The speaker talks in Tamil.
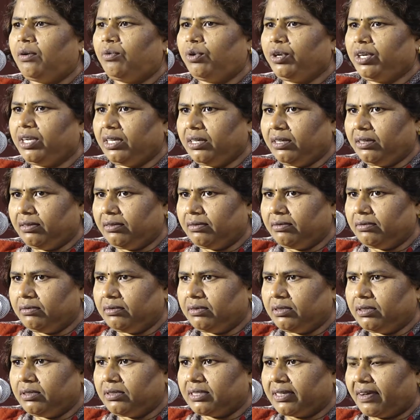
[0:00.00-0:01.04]
ஒரு
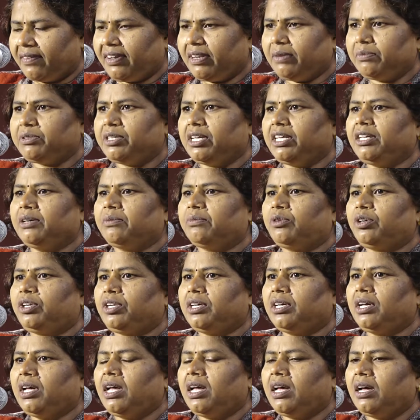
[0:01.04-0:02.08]
சவரம் செய்யும் ஒரு
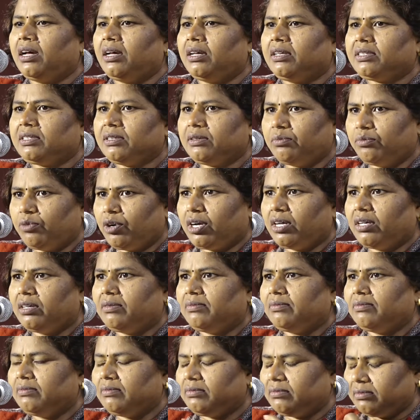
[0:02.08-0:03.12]
முக
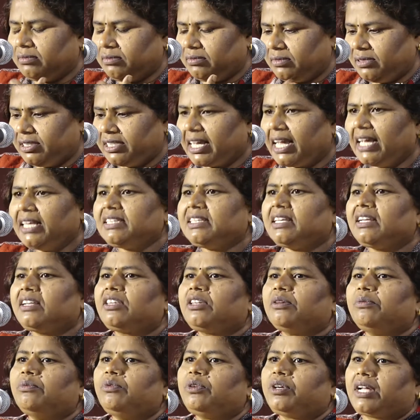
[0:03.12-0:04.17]
சிகை
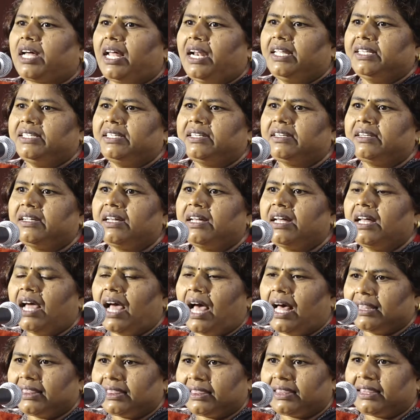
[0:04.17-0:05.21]
சிறுத்தும் ஒரு கலைஞன்
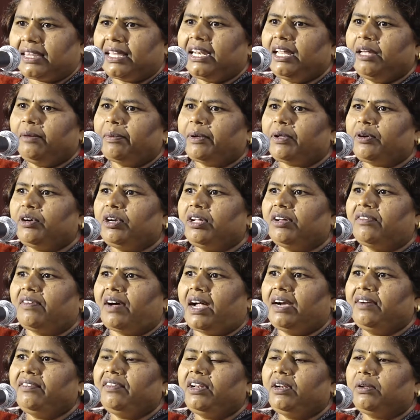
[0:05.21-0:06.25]
அத்தனை பேருடைய
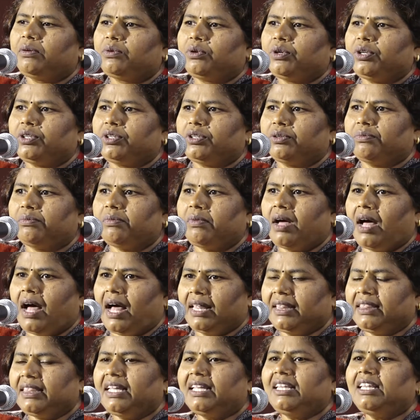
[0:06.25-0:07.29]
வாழ்வியல் குறித்தும்
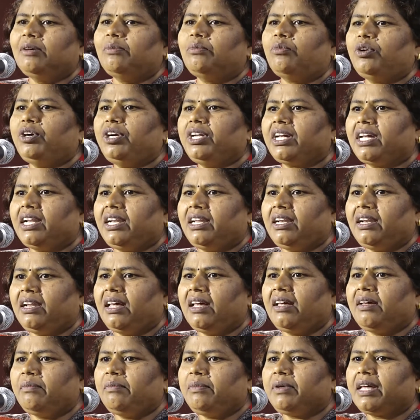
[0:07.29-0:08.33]
அந்தந்த மொழிகளில்
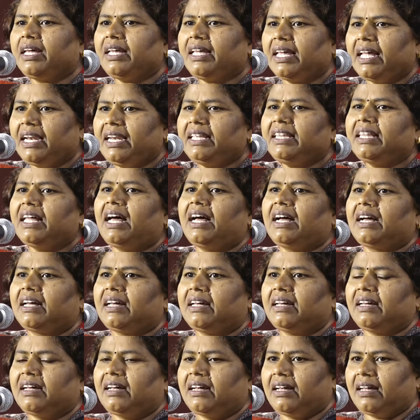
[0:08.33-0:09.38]
மிக எளிதாக
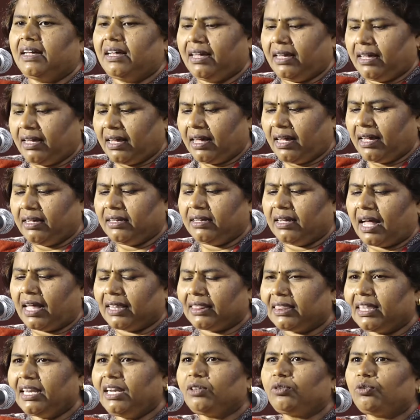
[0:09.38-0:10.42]

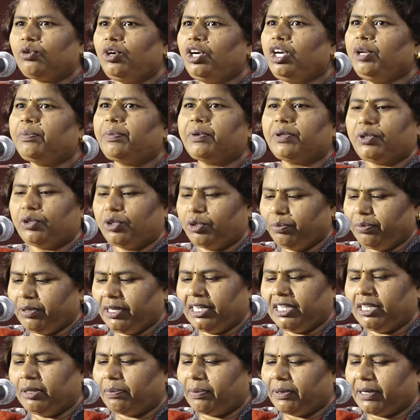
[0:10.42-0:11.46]
அத்தனை தொழில்நுட்பத்தோடும்
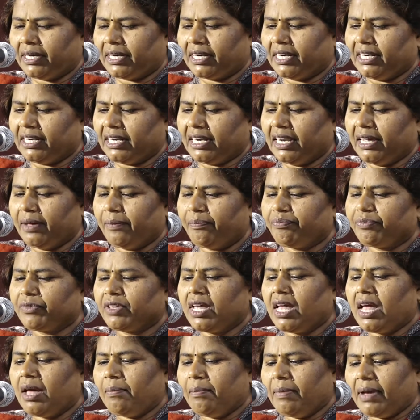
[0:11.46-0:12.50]
எழுதப்பட்டிருக்கின்றன
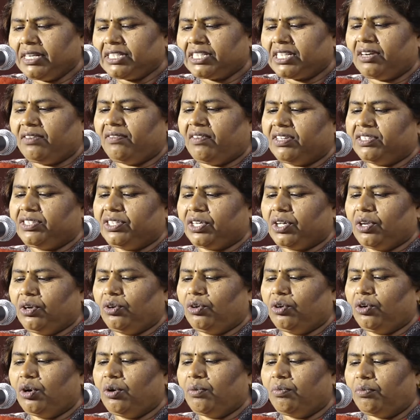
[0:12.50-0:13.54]
மென்ஷன் வாசிகளோ
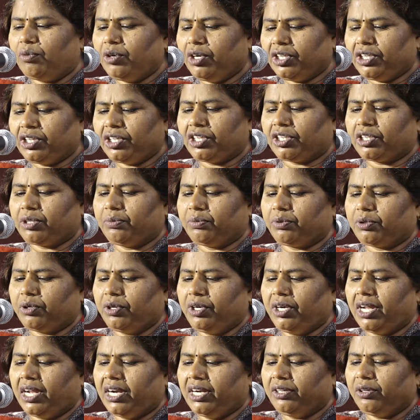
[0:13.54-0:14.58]
முடித்திருத்தும்
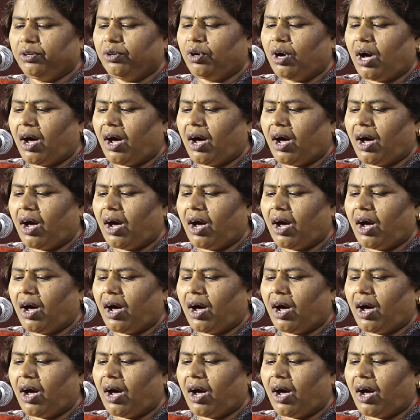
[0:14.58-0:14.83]
தொழிலாளியோ